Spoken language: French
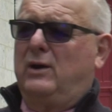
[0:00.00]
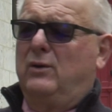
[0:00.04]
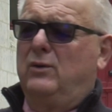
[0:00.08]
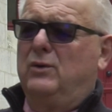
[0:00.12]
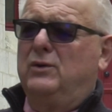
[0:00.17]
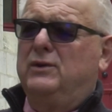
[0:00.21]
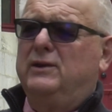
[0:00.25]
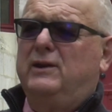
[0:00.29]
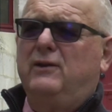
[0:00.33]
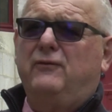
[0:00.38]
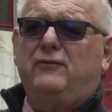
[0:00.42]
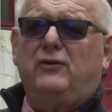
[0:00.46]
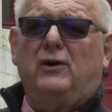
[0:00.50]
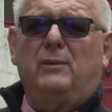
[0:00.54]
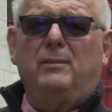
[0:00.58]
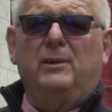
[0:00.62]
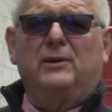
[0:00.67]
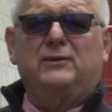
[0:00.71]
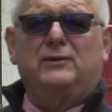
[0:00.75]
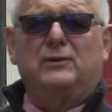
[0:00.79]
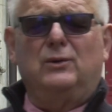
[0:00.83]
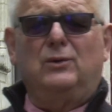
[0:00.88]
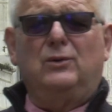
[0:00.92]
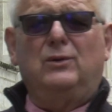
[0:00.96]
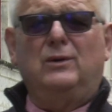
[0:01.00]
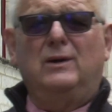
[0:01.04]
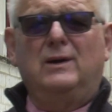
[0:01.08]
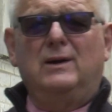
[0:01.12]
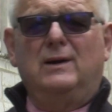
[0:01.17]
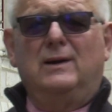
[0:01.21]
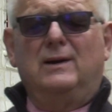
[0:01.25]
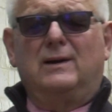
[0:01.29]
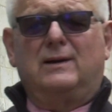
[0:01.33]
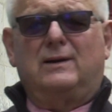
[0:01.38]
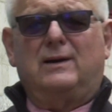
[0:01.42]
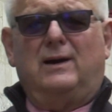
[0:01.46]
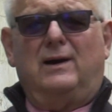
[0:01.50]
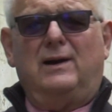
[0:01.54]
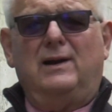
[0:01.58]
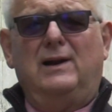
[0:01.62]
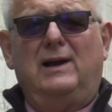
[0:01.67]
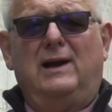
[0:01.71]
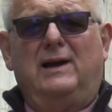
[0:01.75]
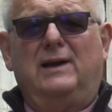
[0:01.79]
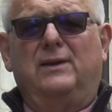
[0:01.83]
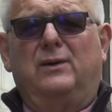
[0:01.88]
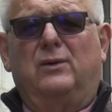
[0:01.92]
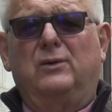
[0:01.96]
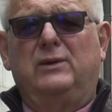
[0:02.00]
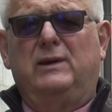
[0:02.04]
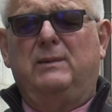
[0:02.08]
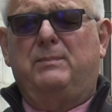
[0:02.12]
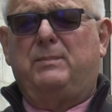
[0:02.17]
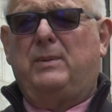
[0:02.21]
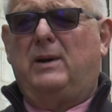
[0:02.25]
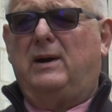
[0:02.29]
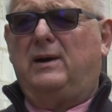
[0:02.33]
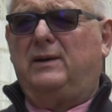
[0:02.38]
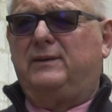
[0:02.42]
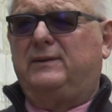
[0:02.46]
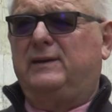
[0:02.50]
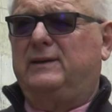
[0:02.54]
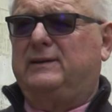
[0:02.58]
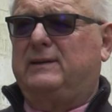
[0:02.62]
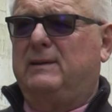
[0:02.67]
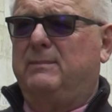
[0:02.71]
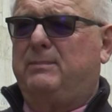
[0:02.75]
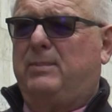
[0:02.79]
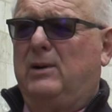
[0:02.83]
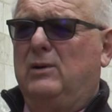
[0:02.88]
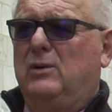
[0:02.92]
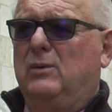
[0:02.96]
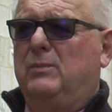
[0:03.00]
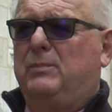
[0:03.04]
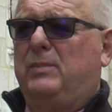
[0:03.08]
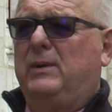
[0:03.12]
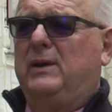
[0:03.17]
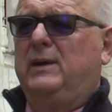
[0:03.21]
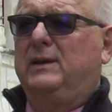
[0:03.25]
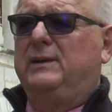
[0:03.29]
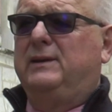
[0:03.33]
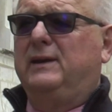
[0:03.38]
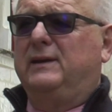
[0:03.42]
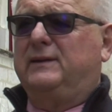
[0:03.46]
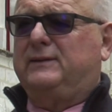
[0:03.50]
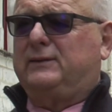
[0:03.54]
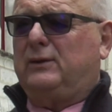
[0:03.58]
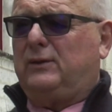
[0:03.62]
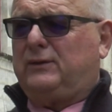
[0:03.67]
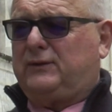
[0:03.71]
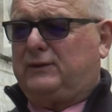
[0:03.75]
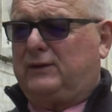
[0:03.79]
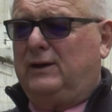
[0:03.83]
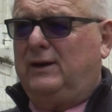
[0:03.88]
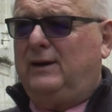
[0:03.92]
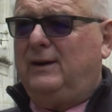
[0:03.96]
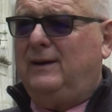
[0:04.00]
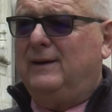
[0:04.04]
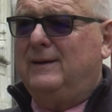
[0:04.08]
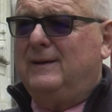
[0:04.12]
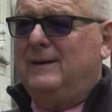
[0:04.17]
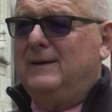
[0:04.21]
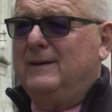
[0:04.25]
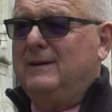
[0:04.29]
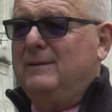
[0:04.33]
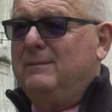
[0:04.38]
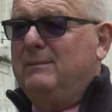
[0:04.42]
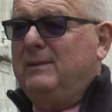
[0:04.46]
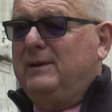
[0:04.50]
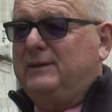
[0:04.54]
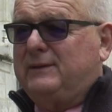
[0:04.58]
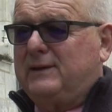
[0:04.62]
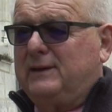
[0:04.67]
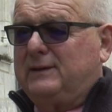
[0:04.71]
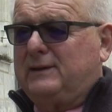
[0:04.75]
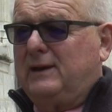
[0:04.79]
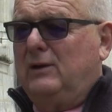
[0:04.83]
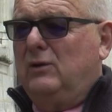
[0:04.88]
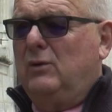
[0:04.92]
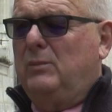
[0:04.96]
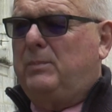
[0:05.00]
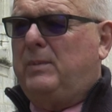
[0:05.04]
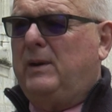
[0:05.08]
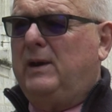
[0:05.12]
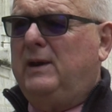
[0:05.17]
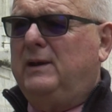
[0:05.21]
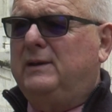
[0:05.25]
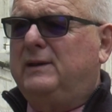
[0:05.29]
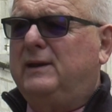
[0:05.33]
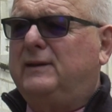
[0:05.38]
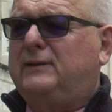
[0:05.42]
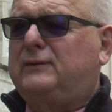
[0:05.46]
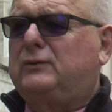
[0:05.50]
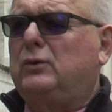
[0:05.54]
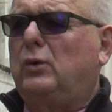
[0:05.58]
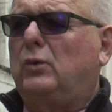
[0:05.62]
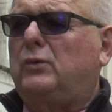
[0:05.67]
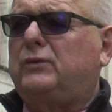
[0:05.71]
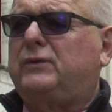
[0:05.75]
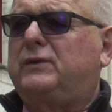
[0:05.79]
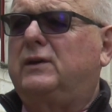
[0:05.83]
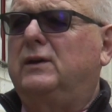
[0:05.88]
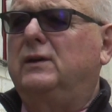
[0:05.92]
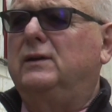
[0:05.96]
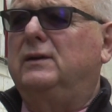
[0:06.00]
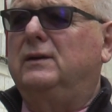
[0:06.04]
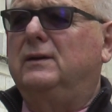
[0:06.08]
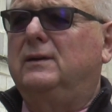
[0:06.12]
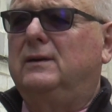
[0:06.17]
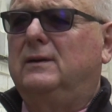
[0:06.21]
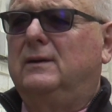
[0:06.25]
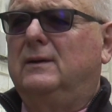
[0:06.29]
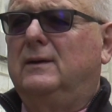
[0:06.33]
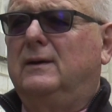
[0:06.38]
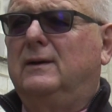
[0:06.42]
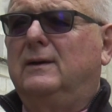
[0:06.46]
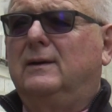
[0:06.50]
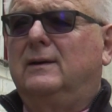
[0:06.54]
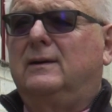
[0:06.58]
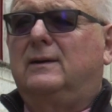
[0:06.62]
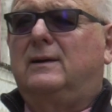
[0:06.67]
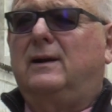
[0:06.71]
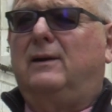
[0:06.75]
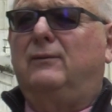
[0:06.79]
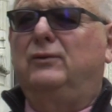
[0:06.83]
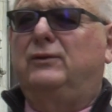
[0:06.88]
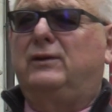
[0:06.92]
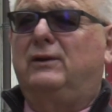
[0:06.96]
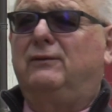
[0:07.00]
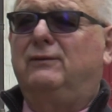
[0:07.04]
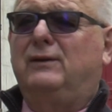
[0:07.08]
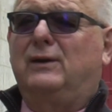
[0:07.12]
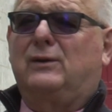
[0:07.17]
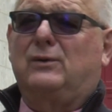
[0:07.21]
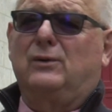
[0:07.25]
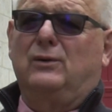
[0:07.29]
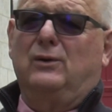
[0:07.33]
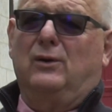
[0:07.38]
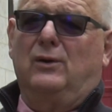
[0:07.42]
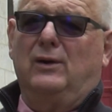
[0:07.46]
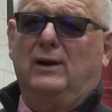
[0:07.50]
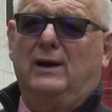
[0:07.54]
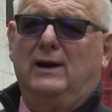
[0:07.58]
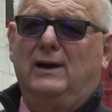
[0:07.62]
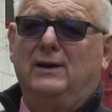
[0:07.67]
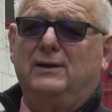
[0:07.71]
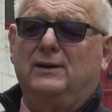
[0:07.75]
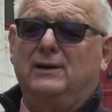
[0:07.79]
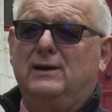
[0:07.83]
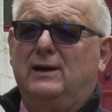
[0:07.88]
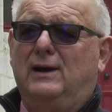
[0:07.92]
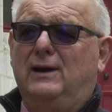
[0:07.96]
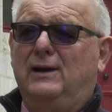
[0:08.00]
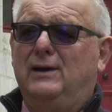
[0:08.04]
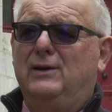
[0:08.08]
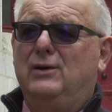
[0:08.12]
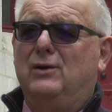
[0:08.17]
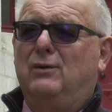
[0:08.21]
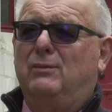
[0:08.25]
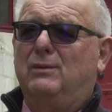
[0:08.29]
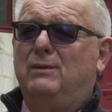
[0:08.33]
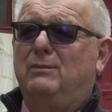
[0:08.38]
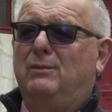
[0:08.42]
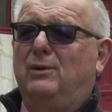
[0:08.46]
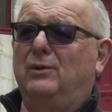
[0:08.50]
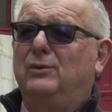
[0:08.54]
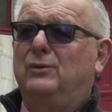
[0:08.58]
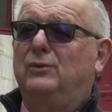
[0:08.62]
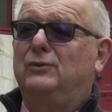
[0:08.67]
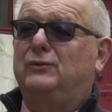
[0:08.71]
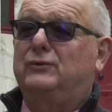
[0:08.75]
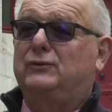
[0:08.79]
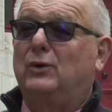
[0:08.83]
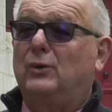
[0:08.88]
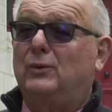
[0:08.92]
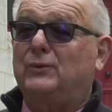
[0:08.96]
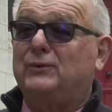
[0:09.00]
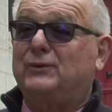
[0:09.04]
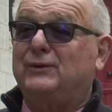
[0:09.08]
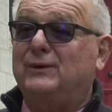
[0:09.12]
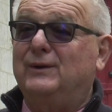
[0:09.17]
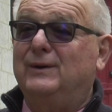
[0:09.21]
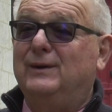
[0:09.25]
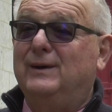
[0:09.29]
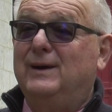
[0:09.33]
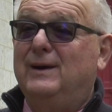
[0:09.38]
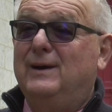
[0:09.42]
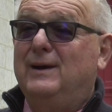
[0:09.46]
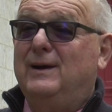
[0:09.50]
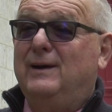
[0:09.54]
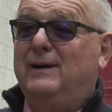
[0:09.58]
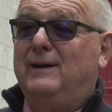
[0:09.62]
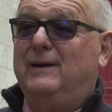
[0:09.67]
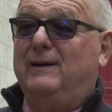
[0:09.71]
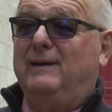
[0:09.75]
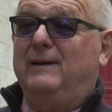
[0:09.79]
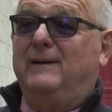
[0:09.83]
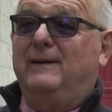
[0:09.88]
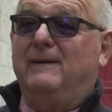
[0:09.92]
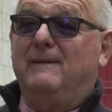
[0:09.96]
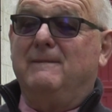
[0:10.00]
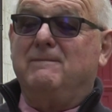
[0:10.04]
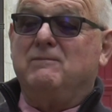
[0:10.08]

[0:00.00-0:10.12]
a eu une déformation, car l'Indre, au départ, ce n'était pas le pays des sorciers, mais c'était le pays des sourciers. Car vous savez que dans l'Indre, il y a énormément de sources. Et